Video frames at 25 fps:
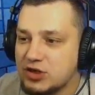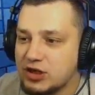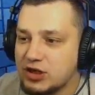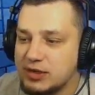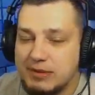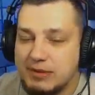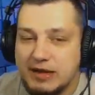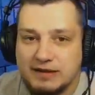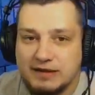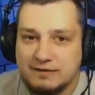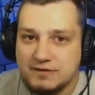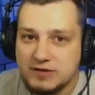
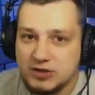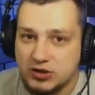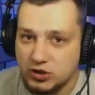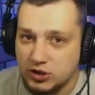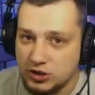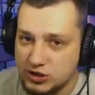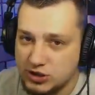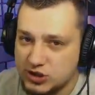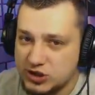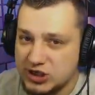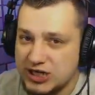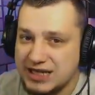ребят,
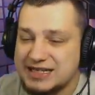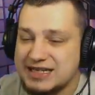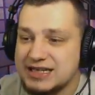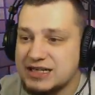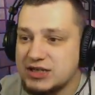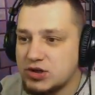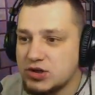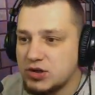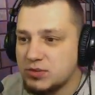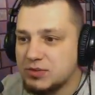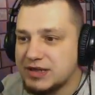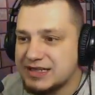все. Сейчас
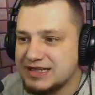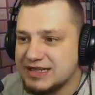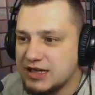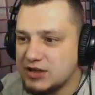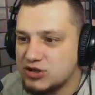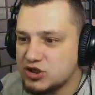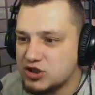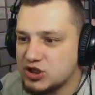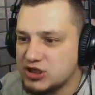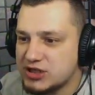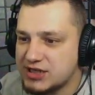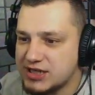идем на
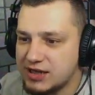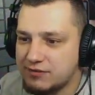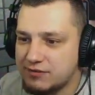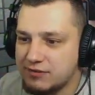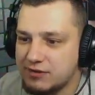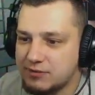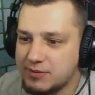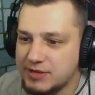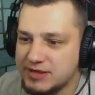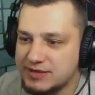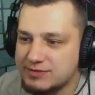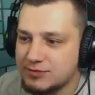следующий
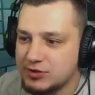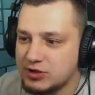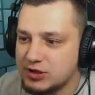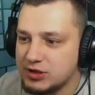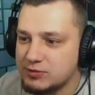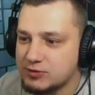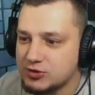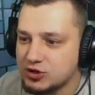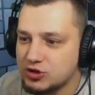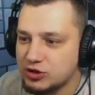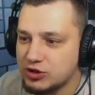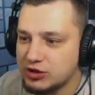сервер,
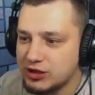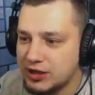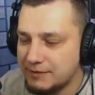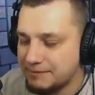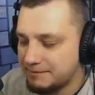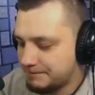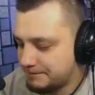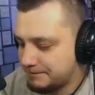посмотрим, что там.